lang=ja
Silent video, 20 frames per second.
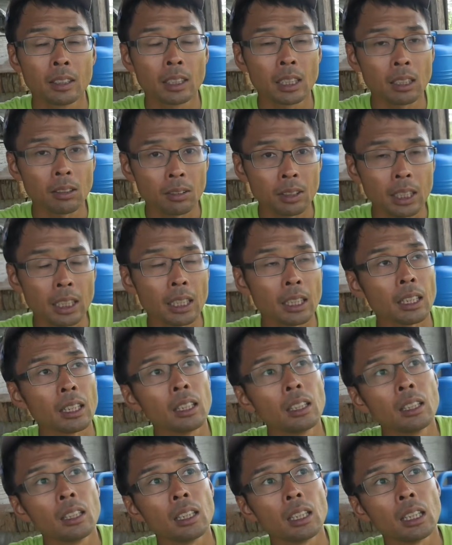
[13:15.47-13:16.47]
なので、
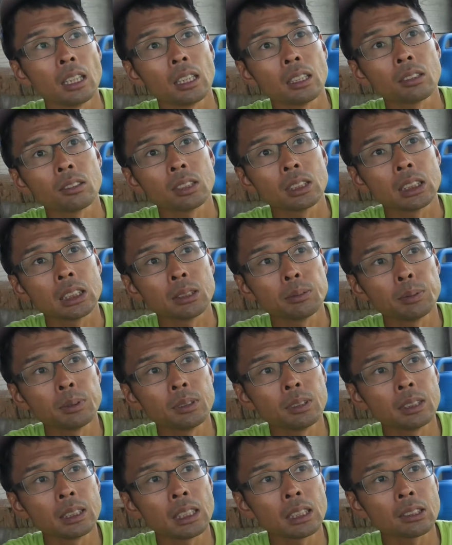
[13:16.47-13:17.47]
えっ、ー、と、自
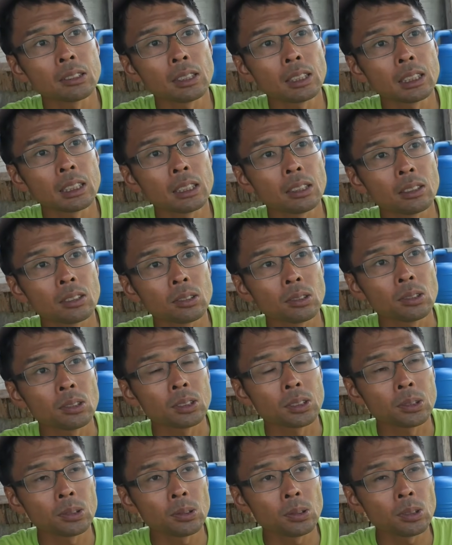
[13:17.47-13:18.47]
分で育てる
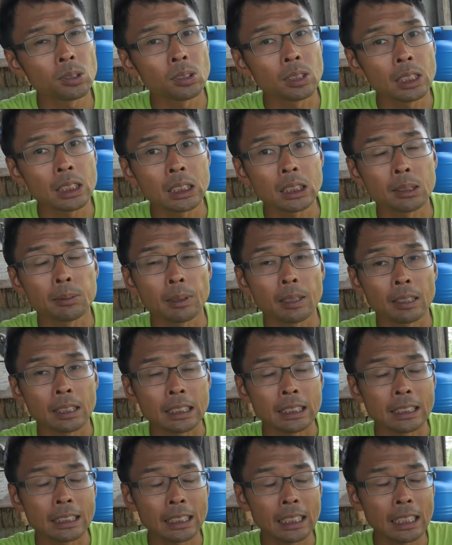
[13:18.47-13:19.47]
と、そういうリスクもある
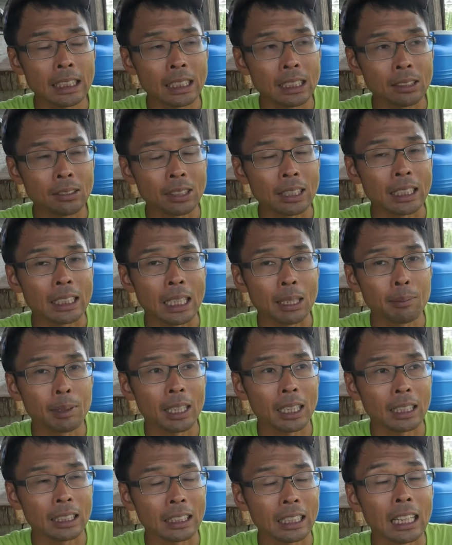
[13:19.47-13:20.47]
し、何より手
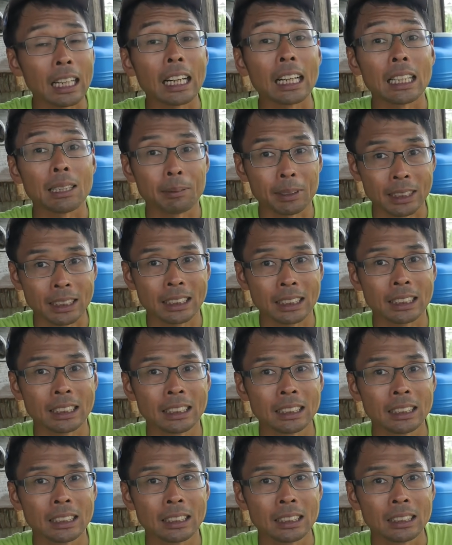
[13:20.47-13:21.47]
間がかかります。
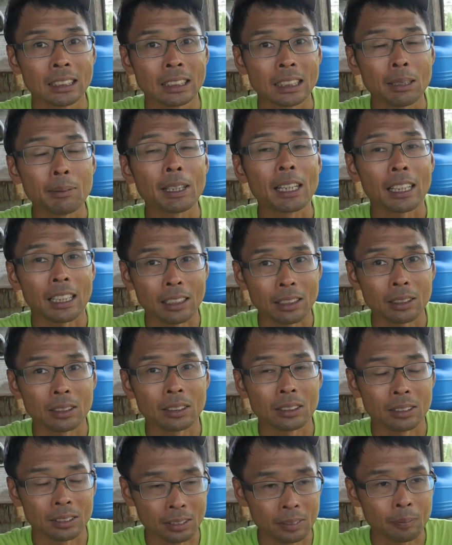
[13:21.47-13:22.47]
手間かかる。
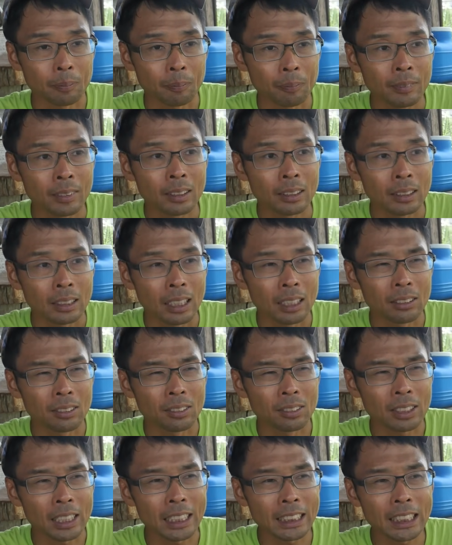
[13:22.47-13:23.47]
うんあ
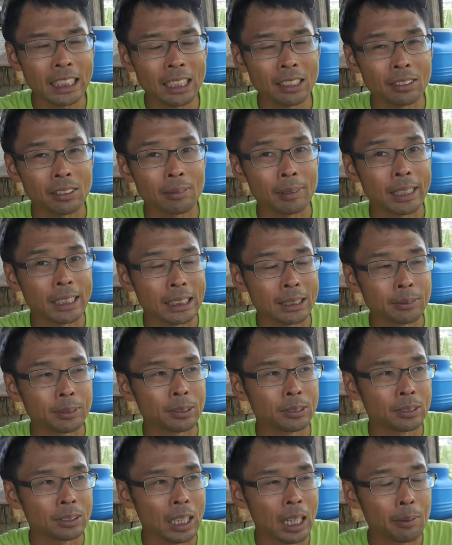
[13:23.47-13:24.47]
の、火砕類はまだし
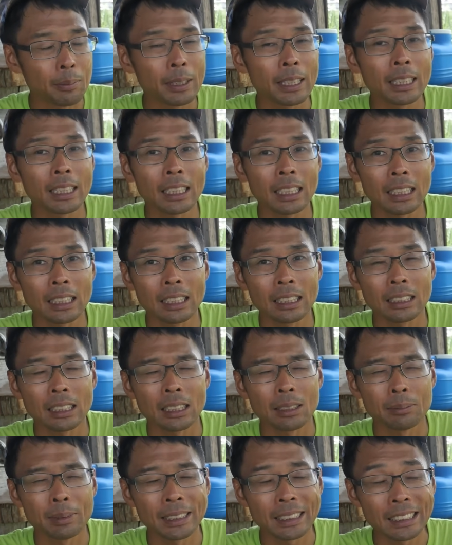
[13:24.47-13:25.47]
も、油中なん
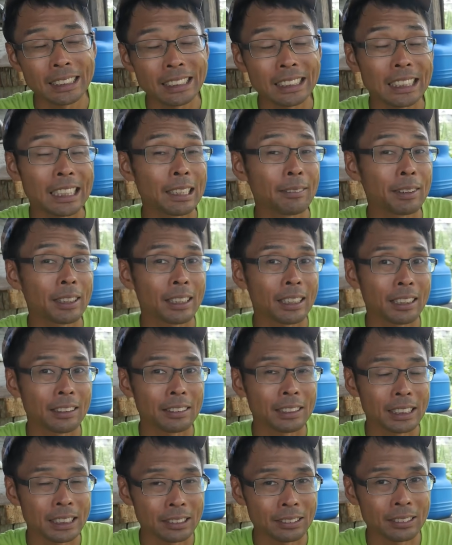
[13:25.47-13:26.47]
かめちゃくちゃ手間かか
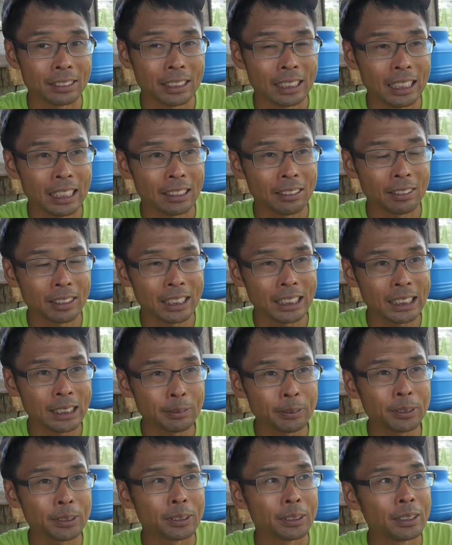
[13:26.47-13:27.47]
るんですよ。だから
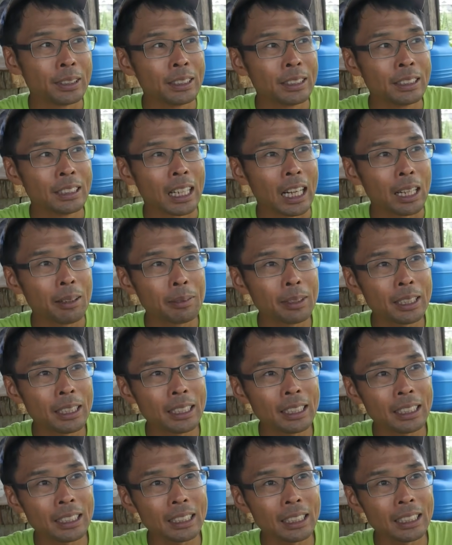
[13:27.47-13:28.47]
私も、
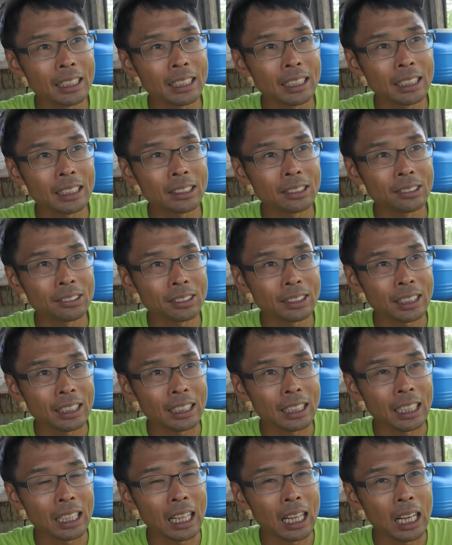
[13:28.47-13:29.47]
油中と
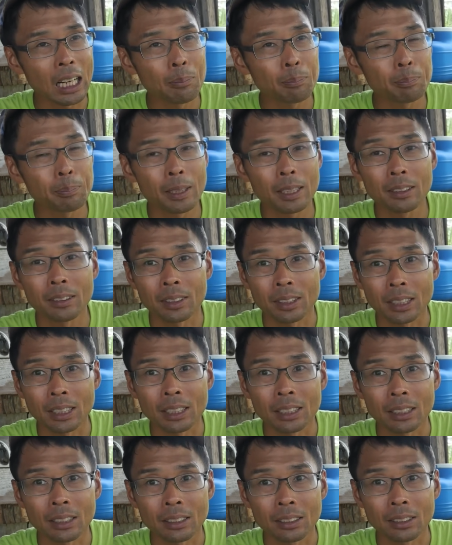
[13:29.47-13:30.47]
か葉っぱ
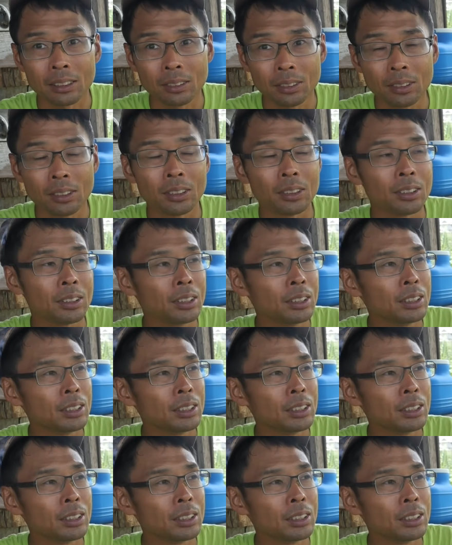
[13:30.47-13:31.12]
類の